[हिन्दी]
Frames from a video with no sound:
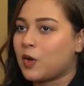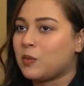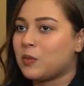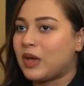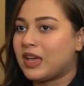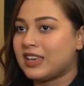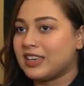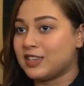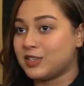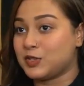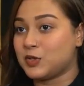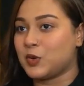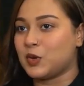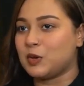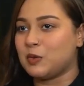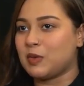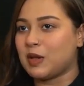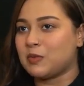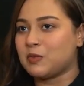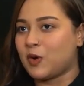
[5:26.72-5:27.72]
और मैं इनकी
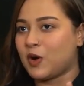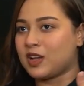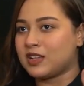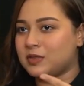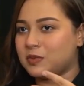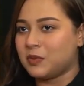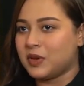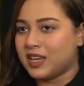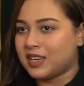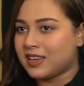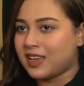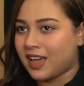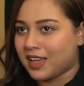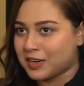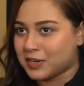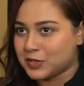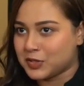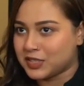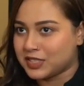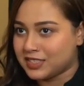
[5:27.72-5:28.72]
स्टोरी में एक बहुत मेन
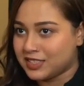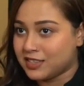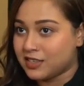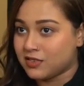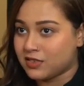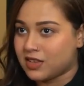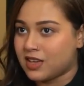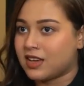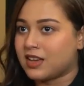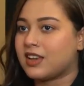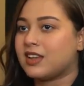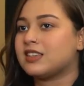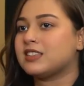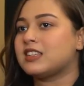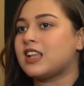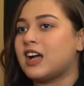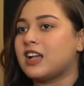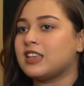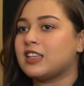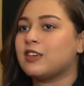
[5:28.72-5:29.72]
कैरेक्टर थी क्योंकि अगर
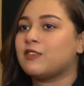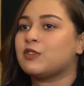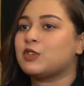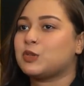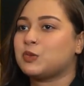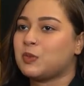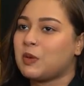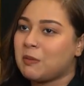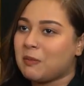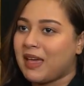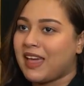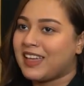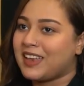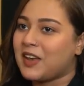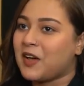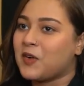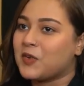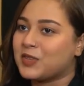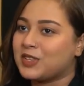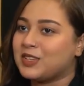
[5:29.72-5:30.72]
अजलान की विश में मैं
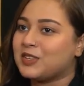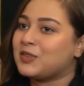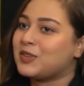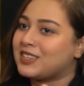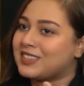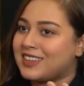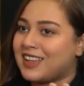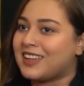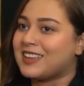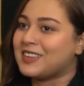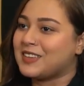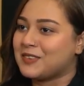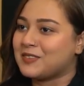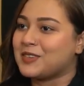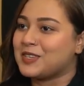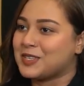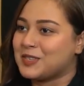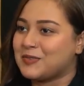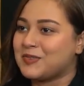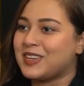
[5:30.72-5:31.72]
ना होती तो अजलान
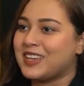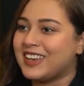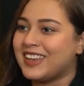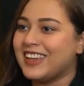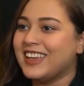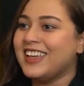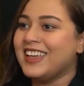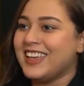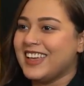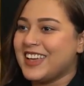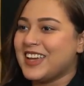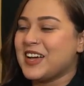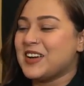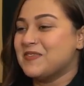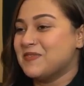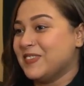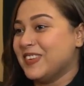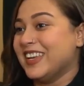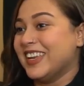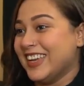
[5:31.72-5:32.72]
की विश फिर
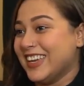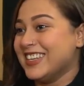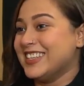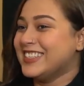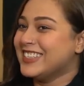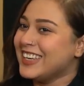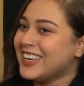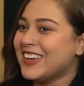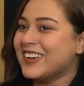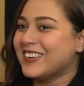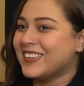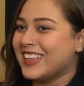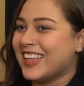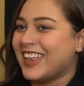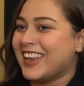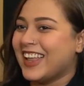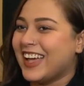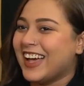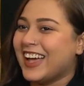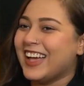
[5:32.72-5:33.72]
कंप्लीट नहीं
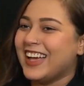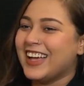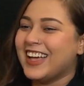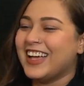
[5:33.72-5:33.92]
होता ना